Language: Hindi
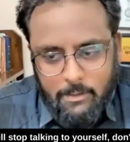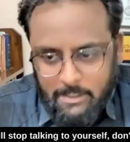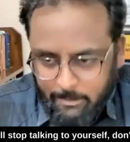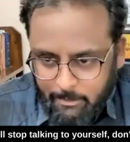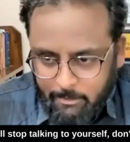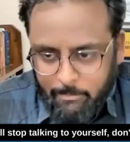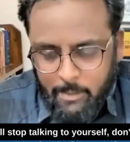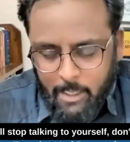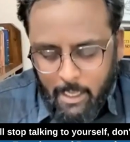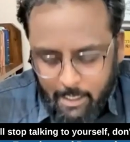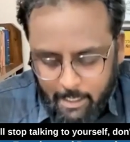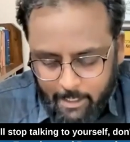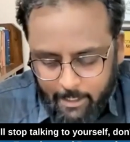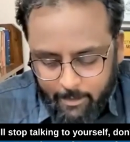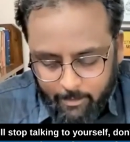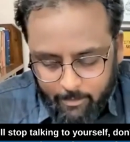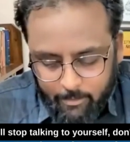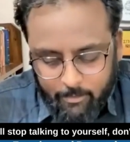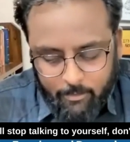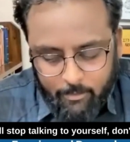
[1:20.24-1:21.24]
समझ में आ रहा
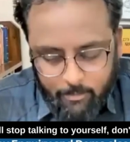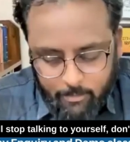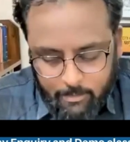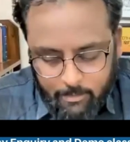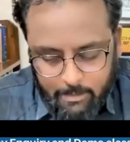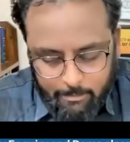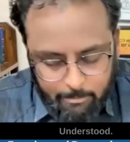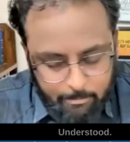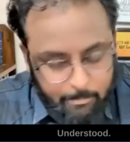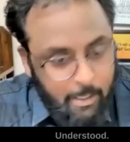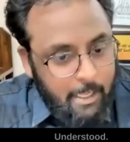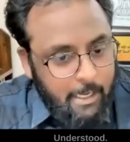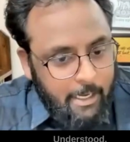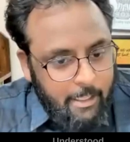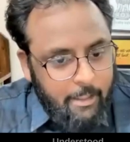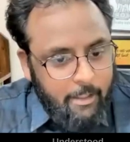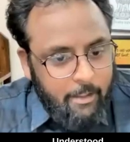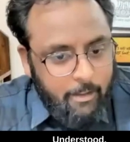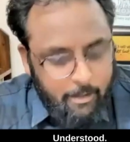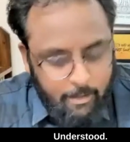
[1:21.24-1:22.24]
है समझ में आ
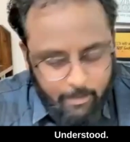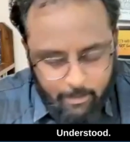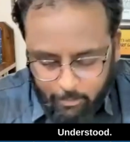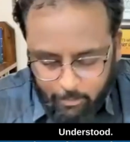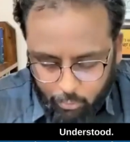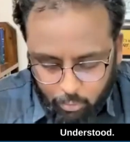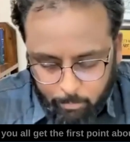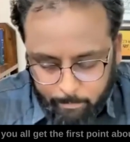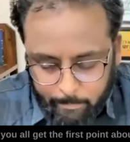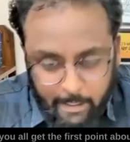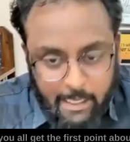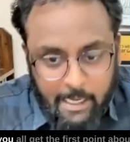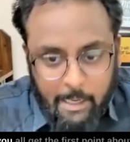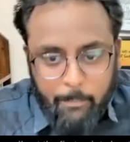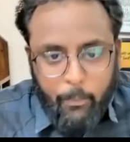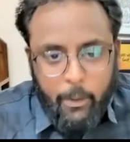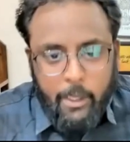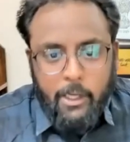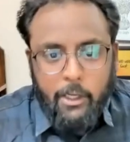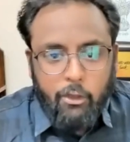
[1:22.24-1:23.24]
रहा है तो
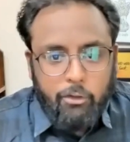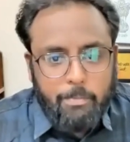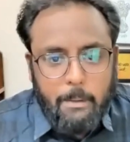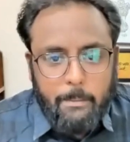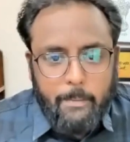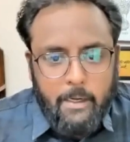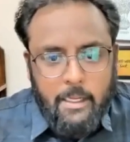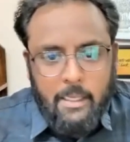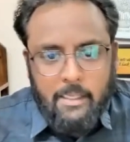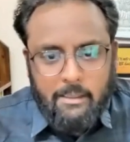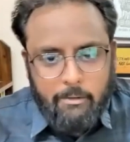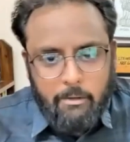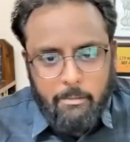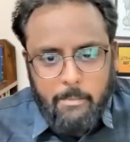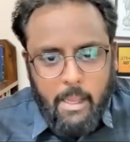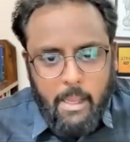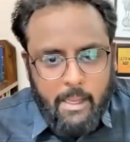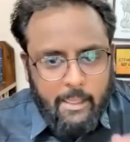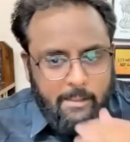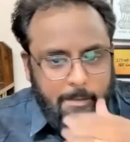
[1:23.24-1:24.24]
पहला पॉइंट न्यूज़पेपर का
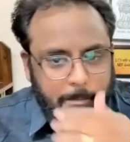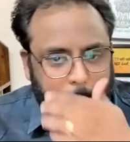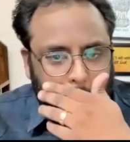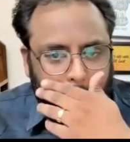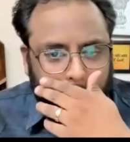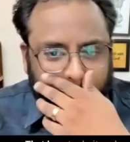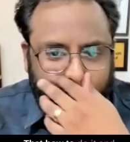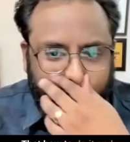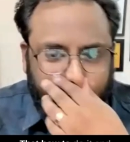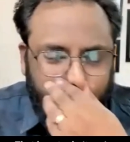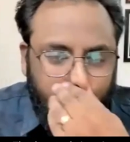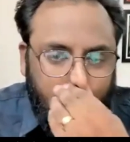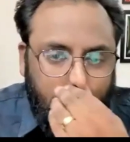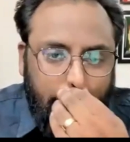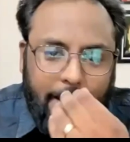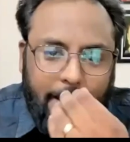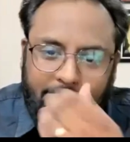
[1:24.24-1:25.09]
समझ में आ गया सबको कैसे करना